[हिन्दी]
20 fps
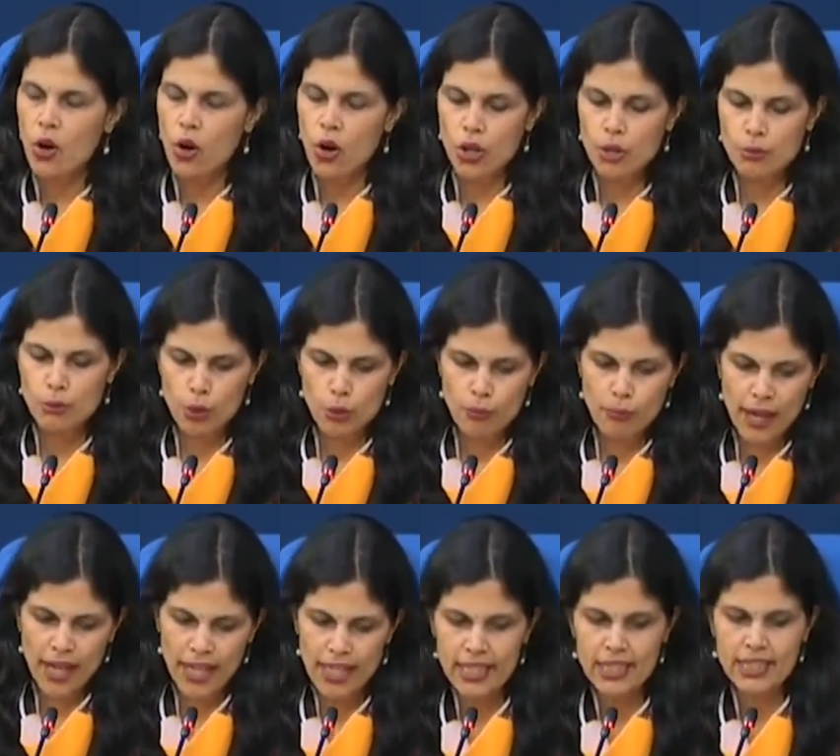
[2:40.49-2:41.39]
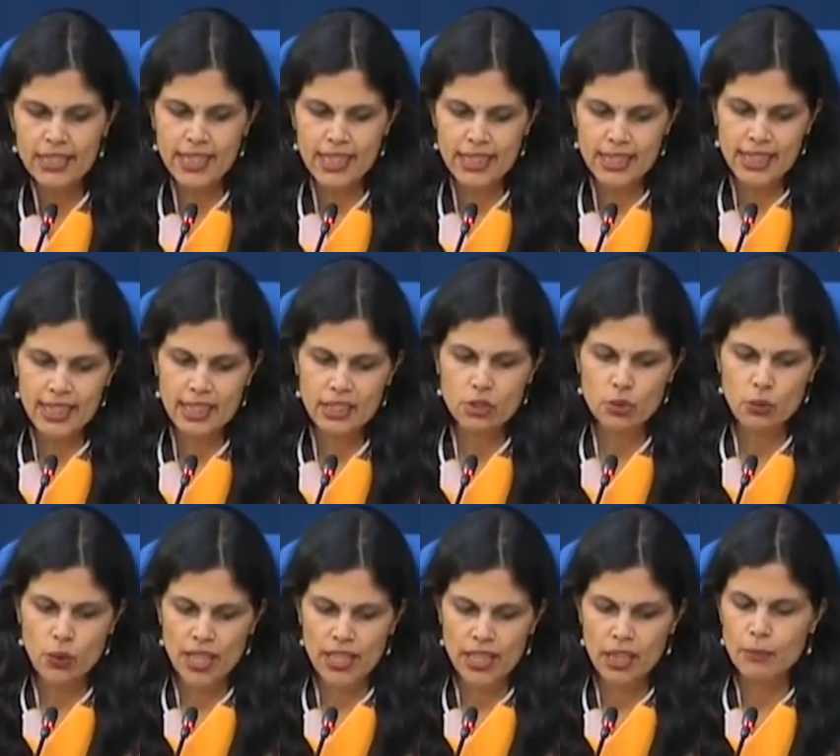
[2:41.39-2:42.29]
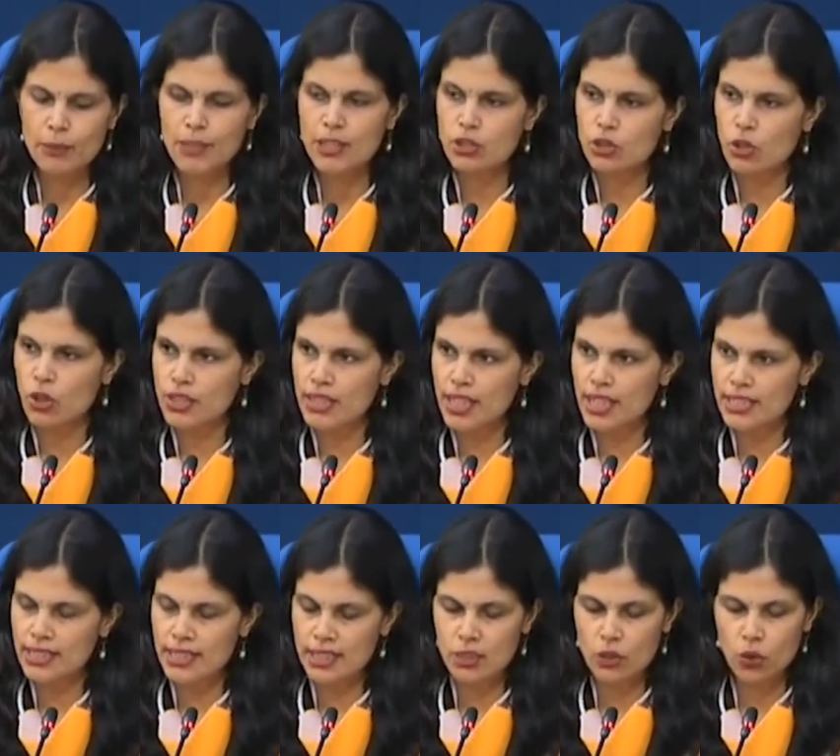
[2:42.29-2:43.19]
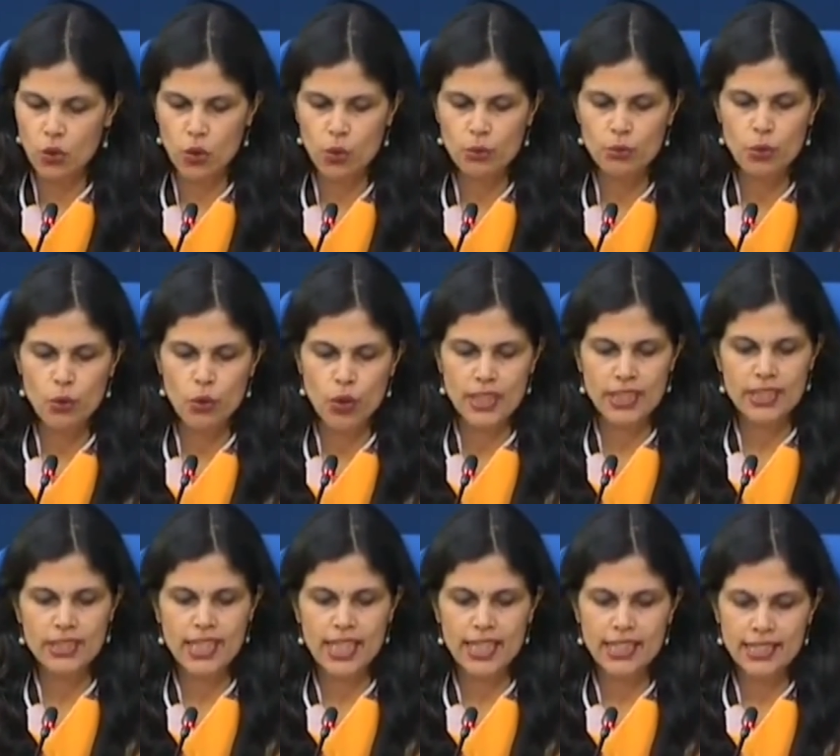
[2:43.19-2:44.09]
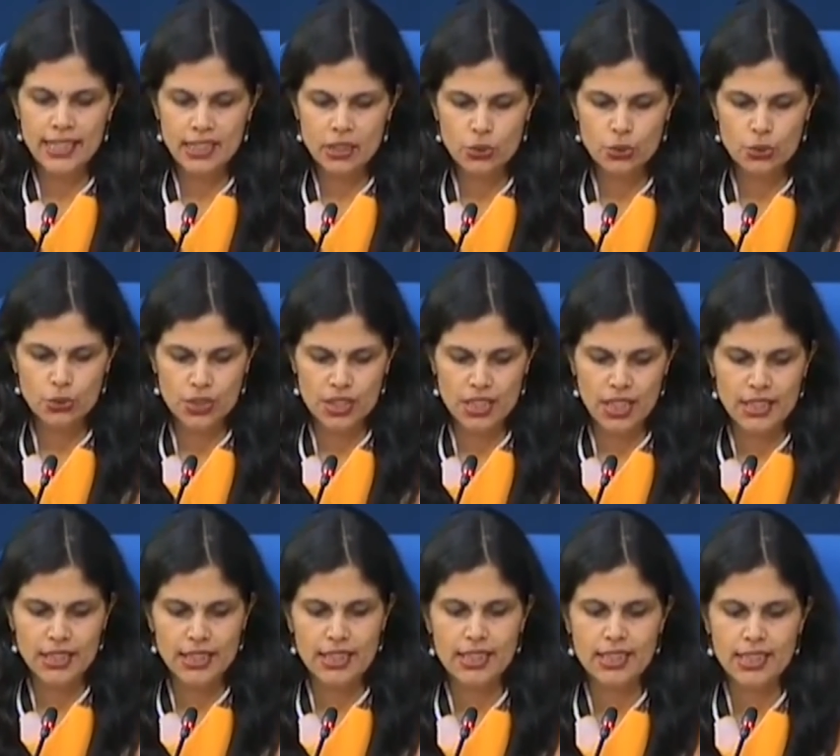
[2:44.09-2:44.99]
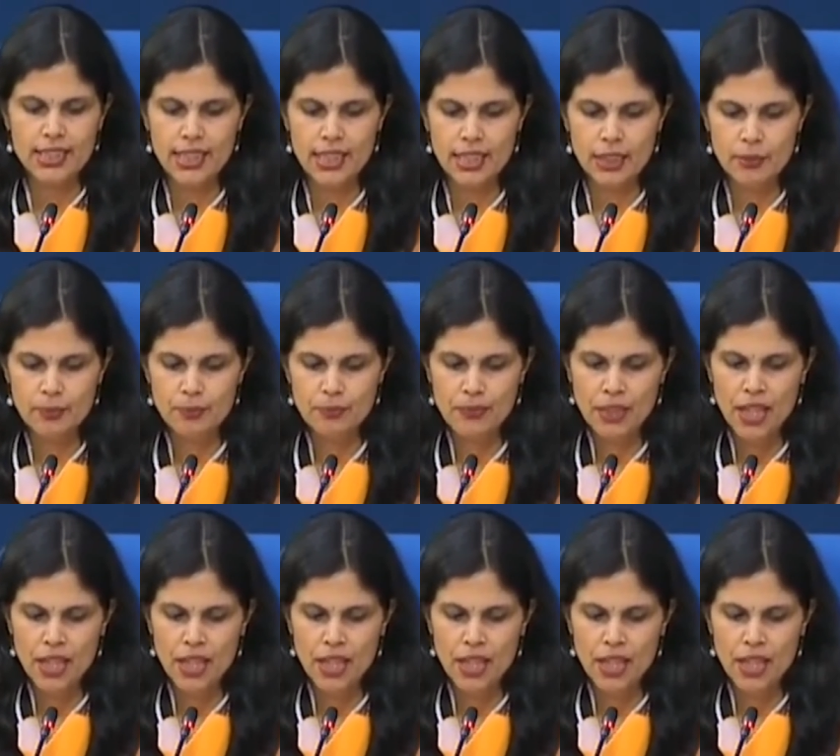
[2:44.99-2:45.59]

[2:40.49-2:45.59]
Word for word: और मोबाइल संदेश द्वारा भी 14 दिन होम क्वारंटाइन की सूचना देती है